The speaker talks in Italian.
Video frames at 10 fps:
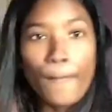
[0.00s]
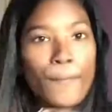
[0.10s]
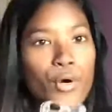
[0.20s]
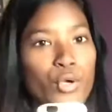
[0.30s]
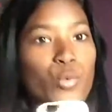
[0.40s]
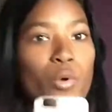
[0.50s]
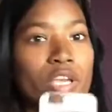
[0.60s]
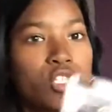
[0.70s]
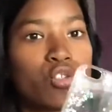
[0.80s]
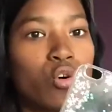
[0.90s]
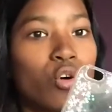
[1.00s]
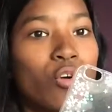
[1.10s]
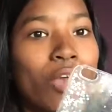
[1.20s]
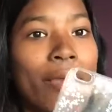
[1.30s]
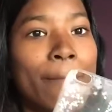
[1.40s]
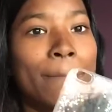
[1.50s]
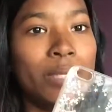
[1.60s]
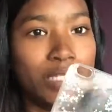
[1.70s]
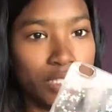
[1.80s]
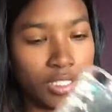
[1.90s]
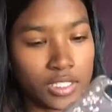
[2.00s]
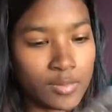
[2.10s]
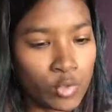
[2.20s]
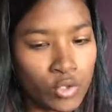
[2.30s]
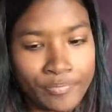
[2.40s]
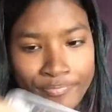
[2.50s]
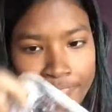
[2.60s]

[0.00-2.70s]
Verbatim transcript: poi questo è bellissimo